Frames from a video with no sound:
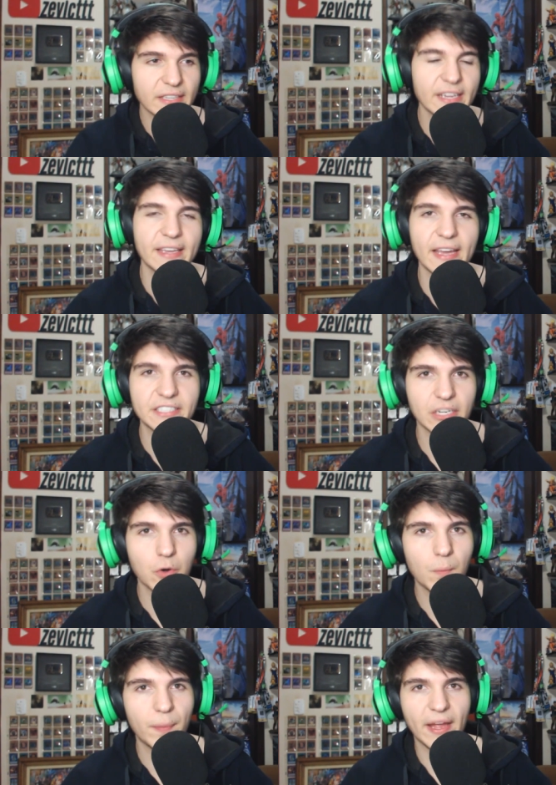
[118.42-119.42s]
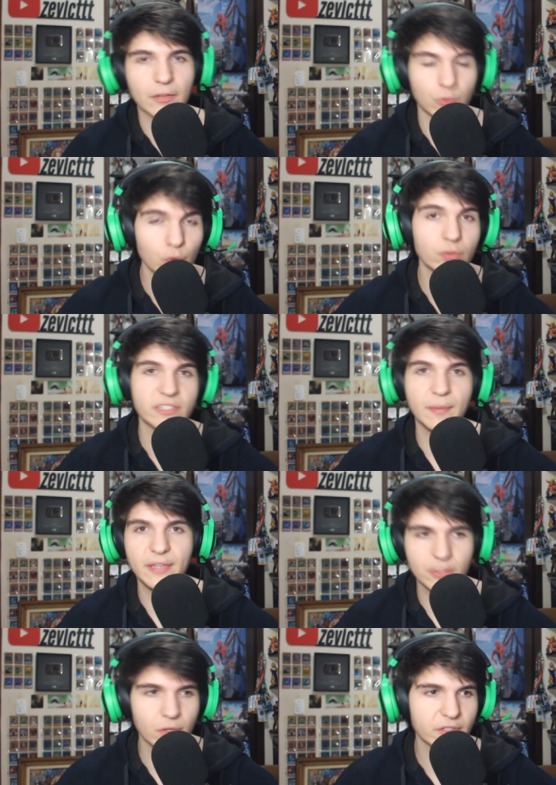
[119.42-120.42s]
que quer já acompanhar tudo,
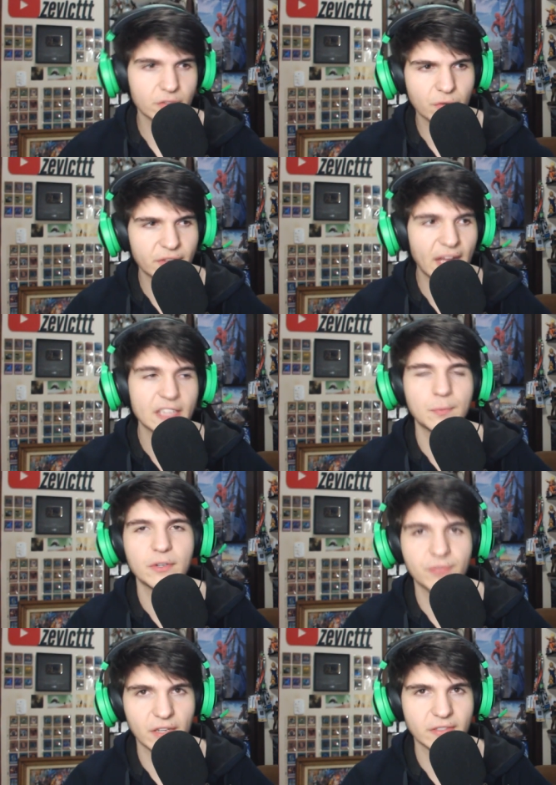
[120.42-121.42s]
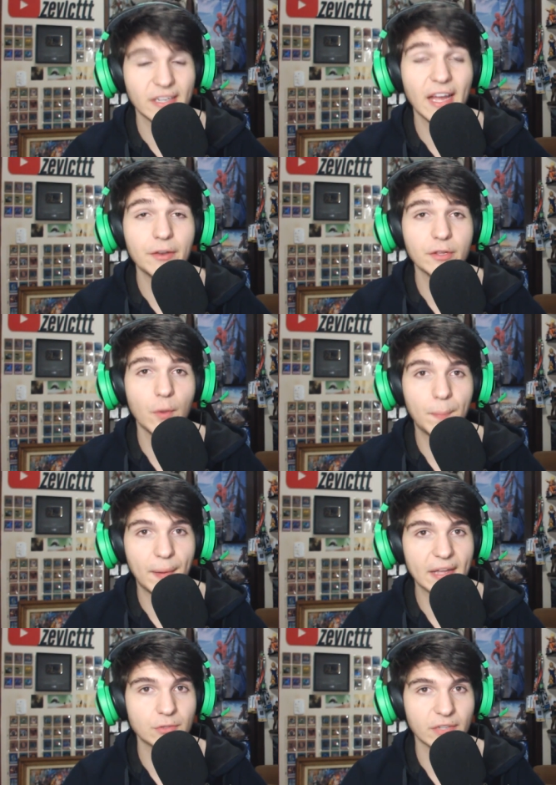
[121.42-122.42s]
saber de todas as novidades, pode ficar cegado que eu
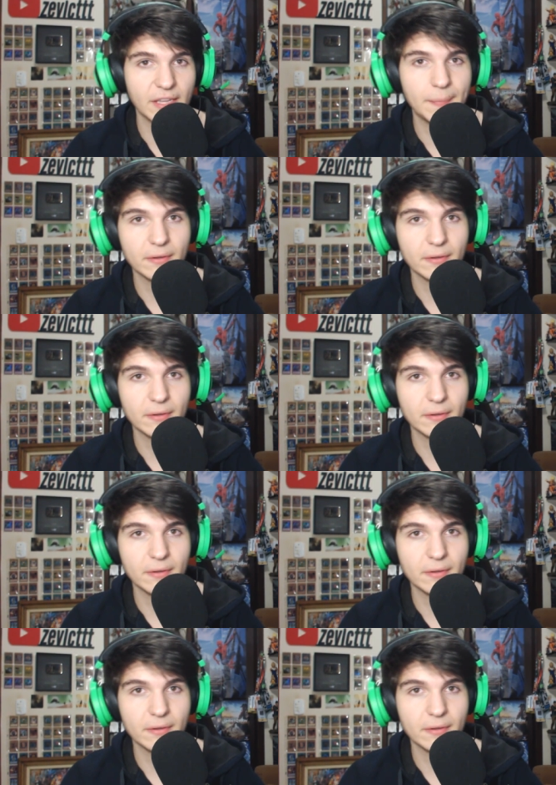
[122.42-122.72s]
passo aqui